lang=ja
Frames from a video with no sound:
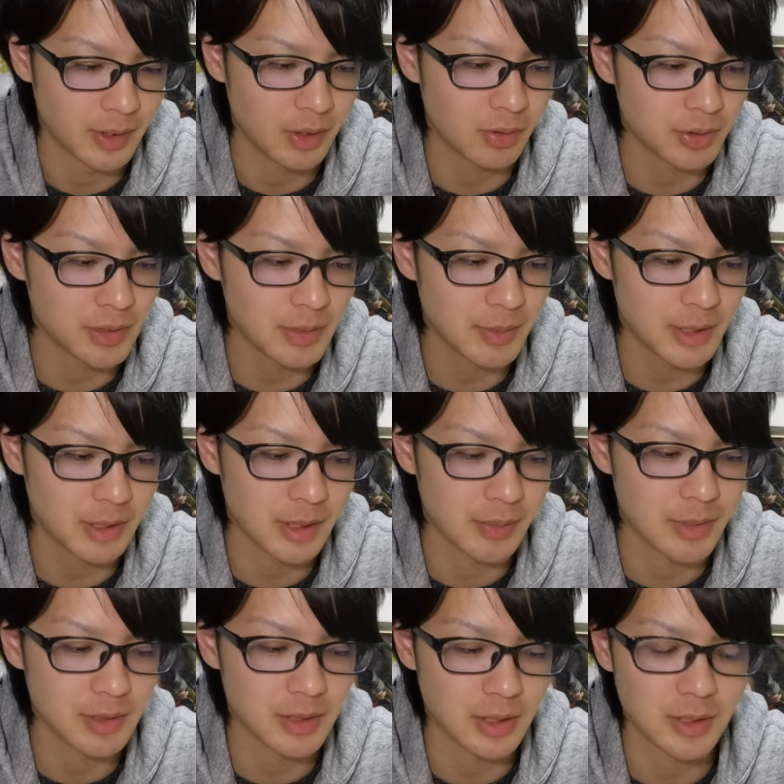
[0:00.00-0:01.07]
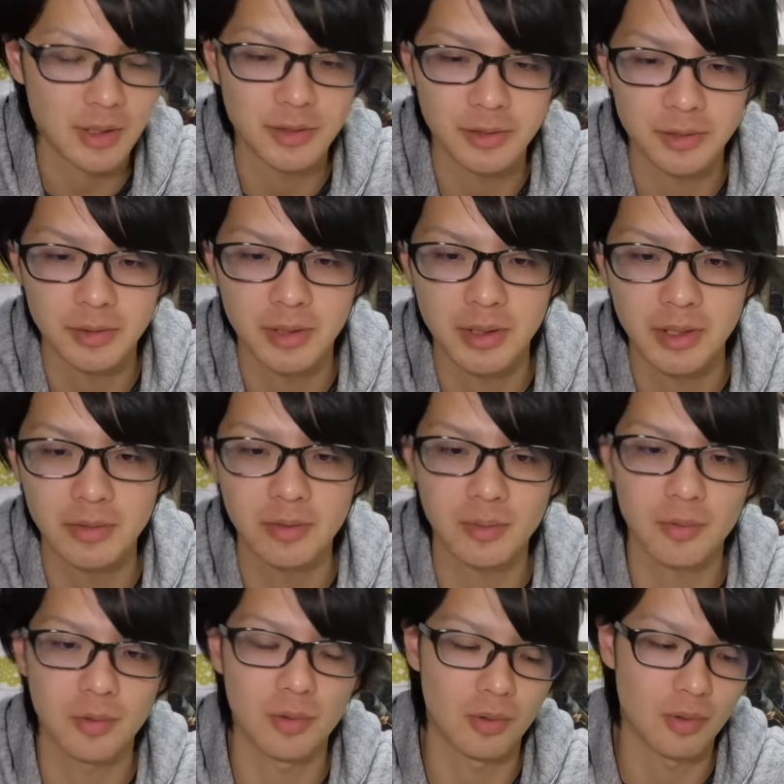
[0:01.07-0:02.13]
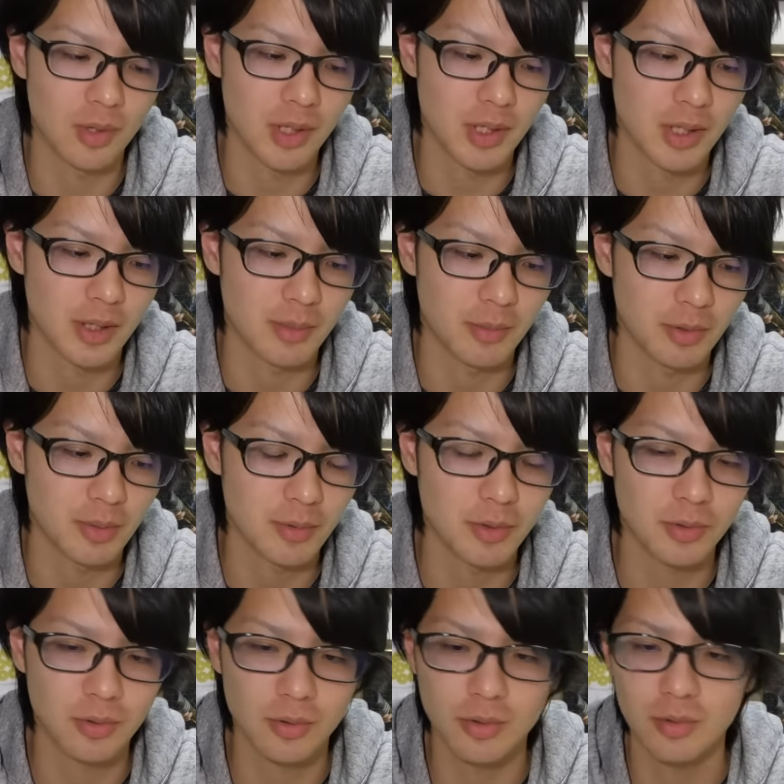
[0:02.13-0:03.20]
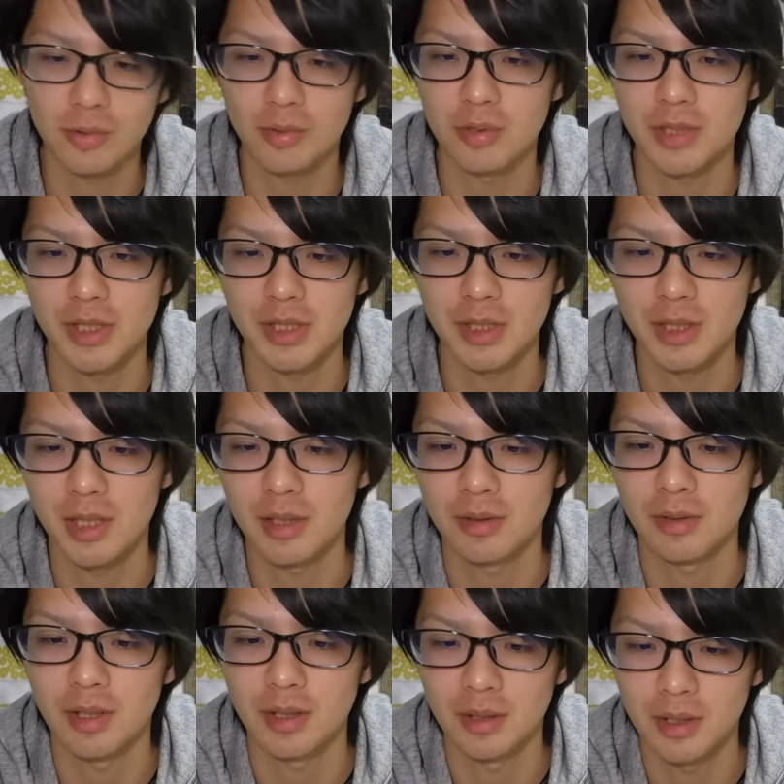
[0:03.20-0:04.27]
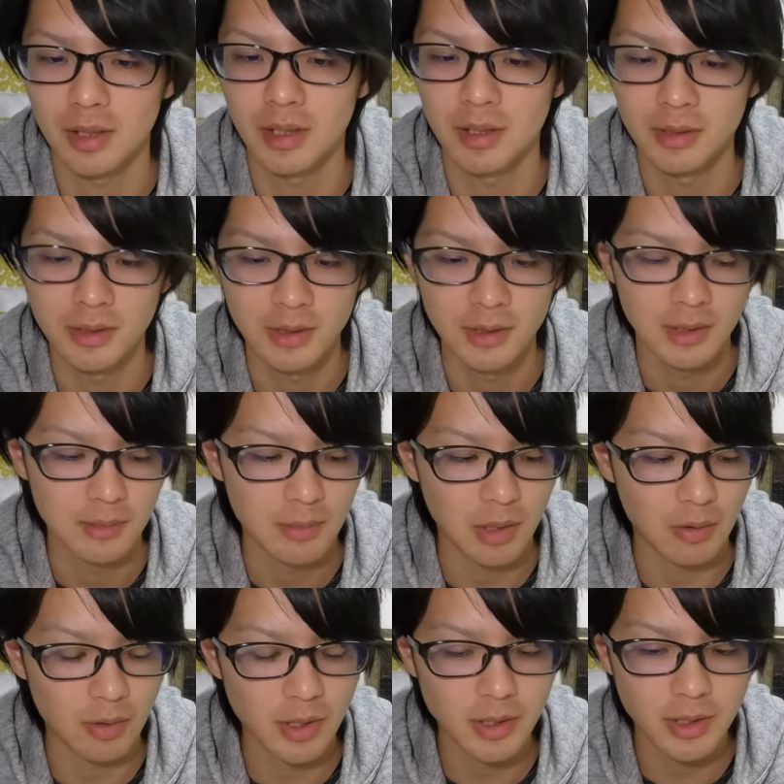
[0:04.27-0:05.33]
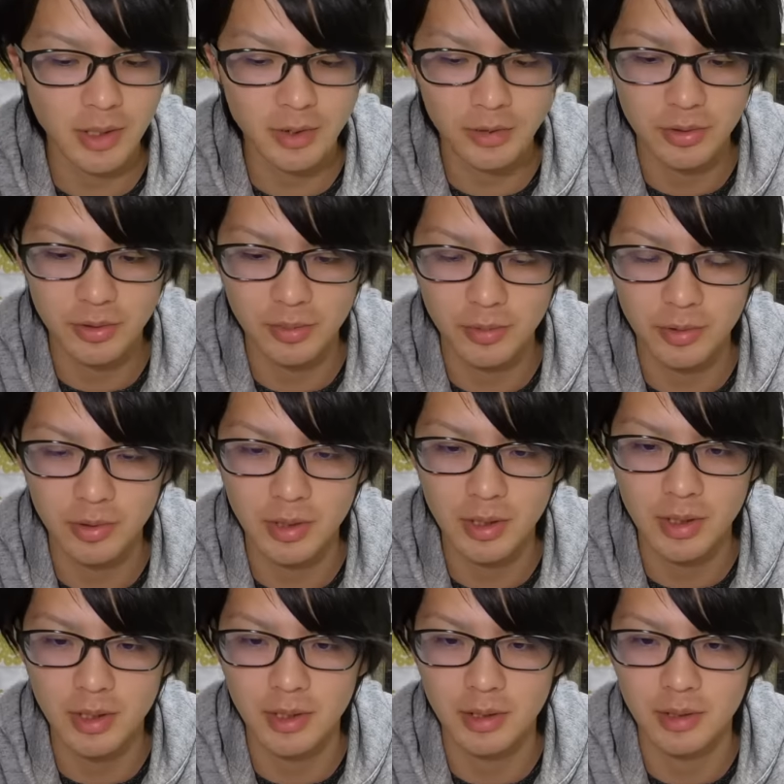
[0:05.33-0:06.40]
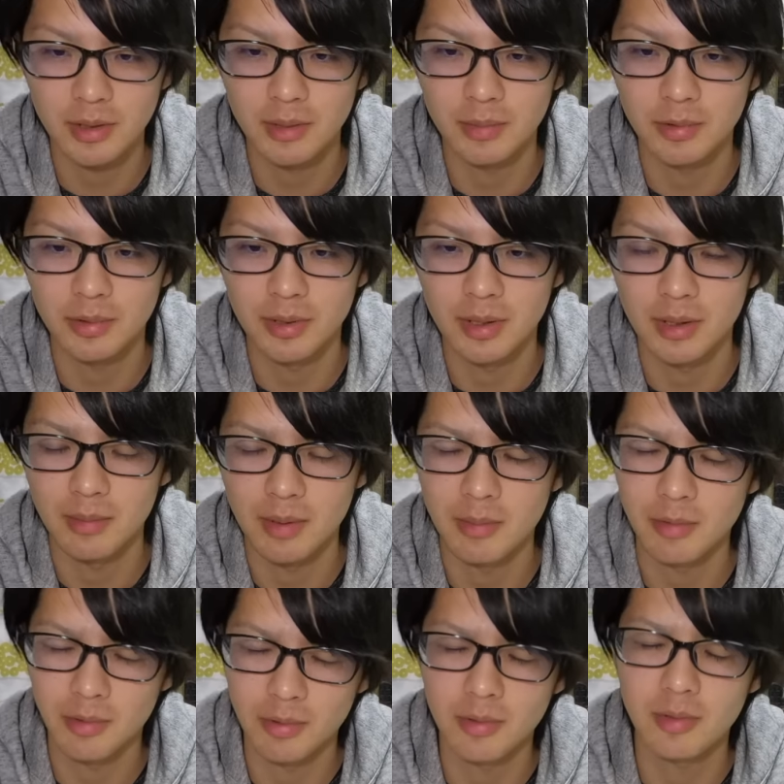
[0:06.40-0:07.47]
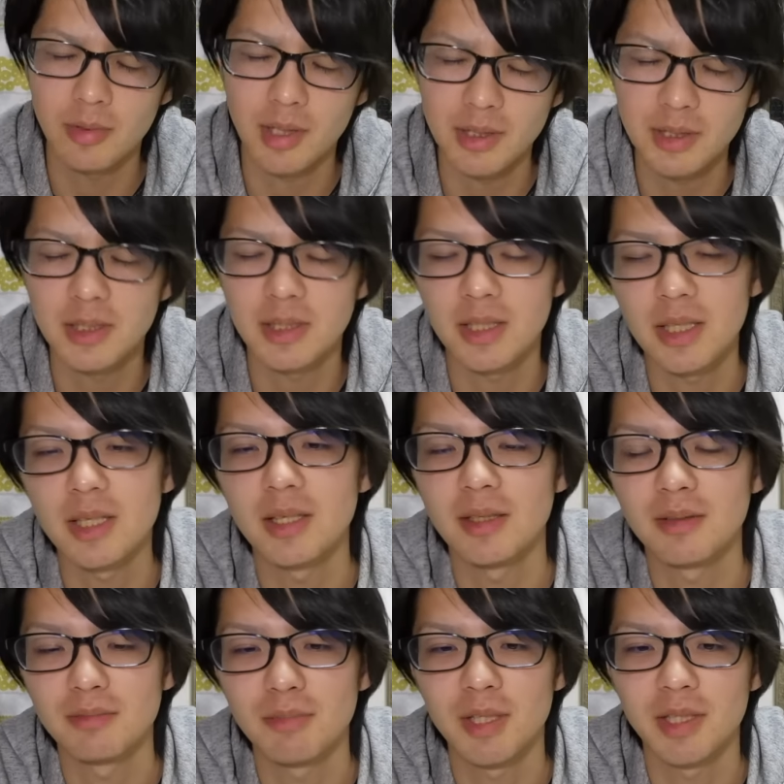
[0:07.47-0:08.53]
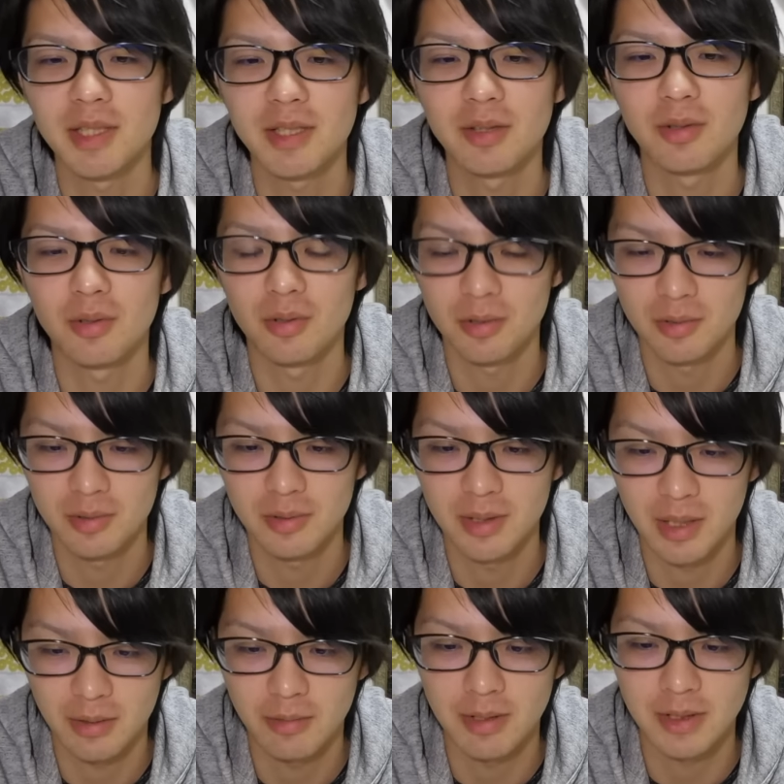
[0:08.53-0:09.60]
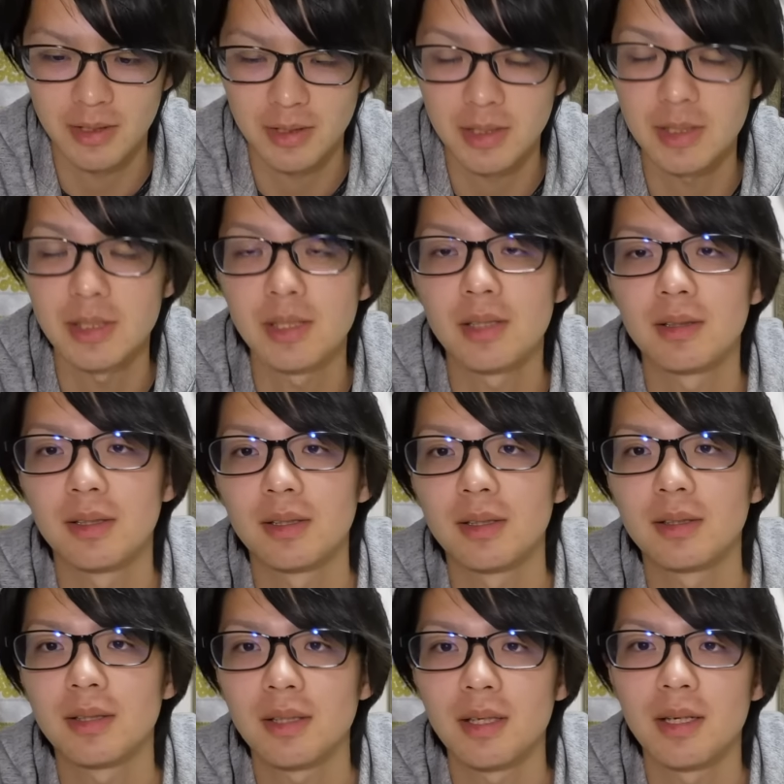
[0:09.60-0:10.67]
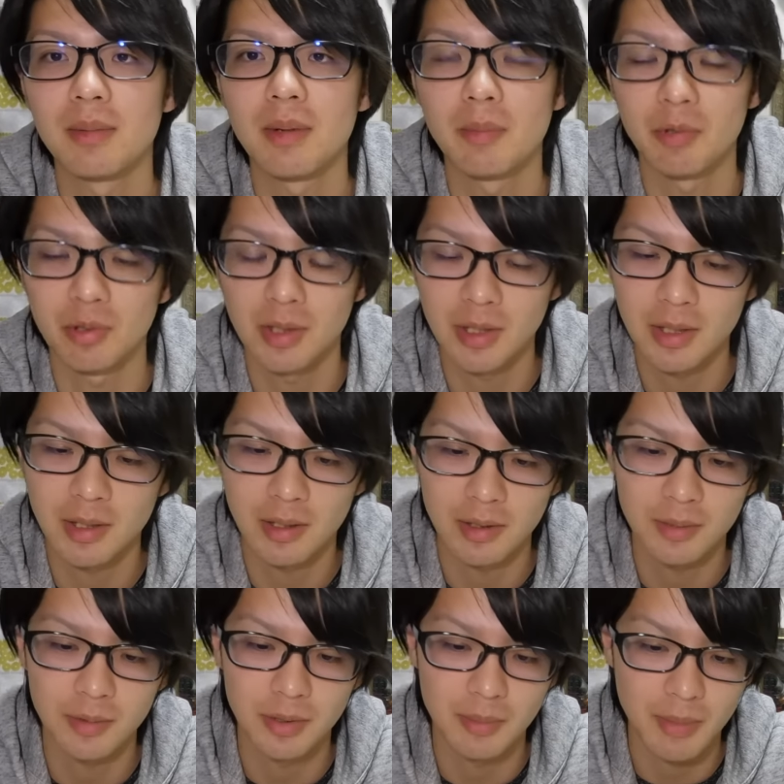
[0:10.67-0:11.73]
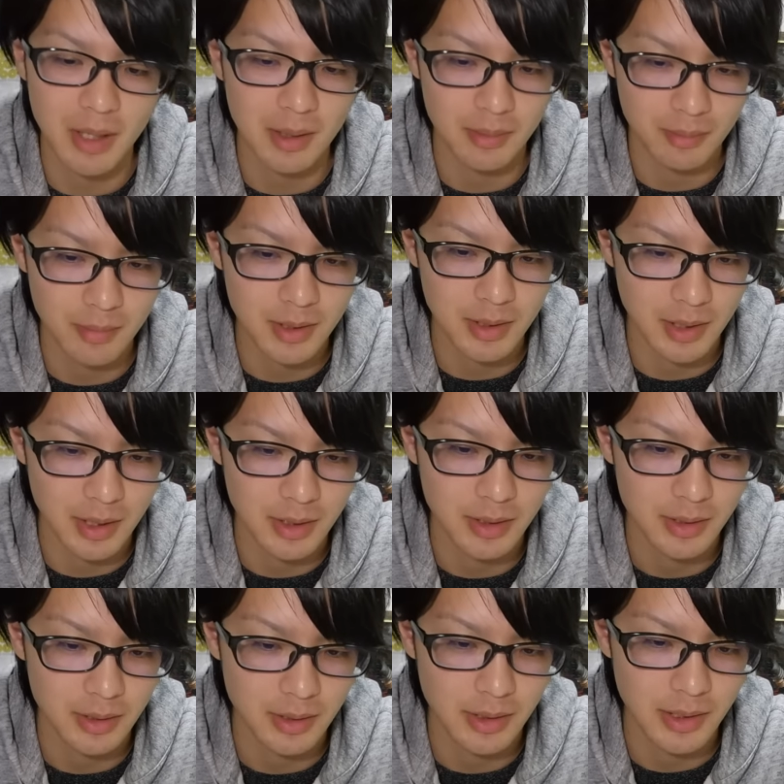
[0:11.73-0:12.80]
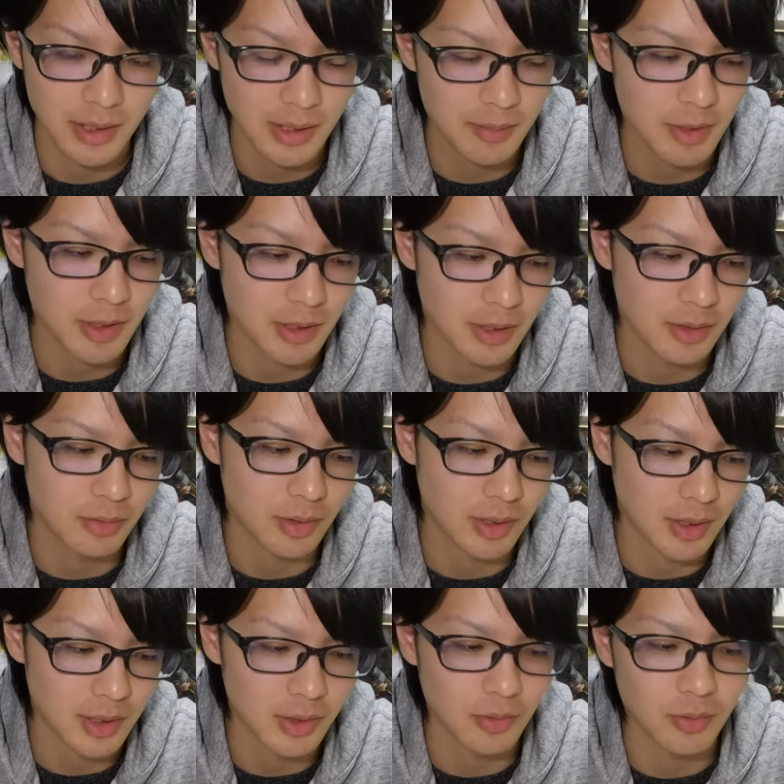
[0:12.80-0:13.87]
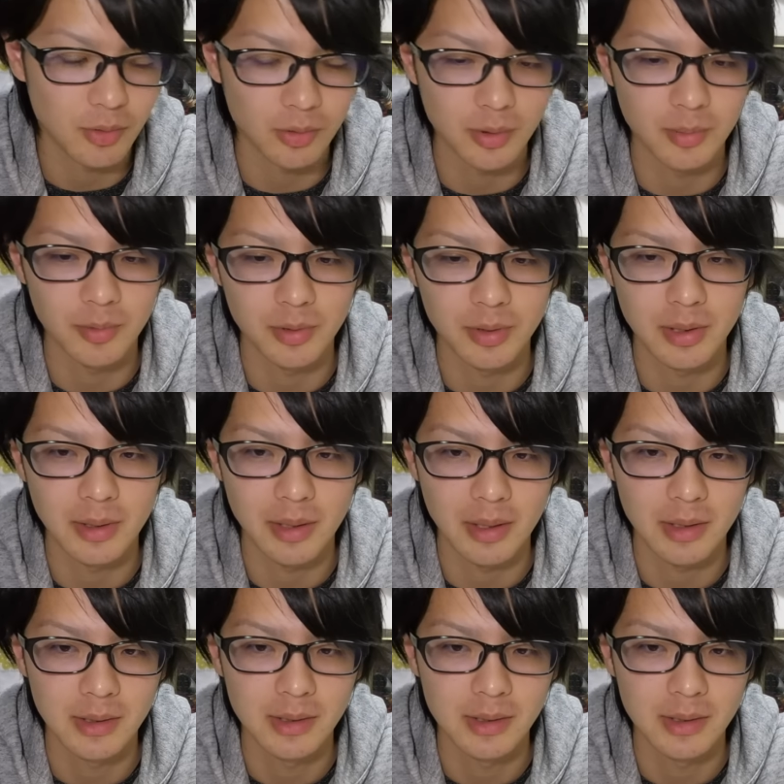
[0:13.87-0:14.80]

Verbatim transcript: で、こっちはまだレベルさんなんですよ。っていうのも、これね、もともと銅の新カードなんで、まあ、これに入れるのちょっともったいないかなと思って、まあ、今後ガチャで、まあ、銀の、ね、技付き新カード当たったら、まあ、もったいないかなと思って、まあ、まだね、ギリギリまで入れとかないでおこうと思って、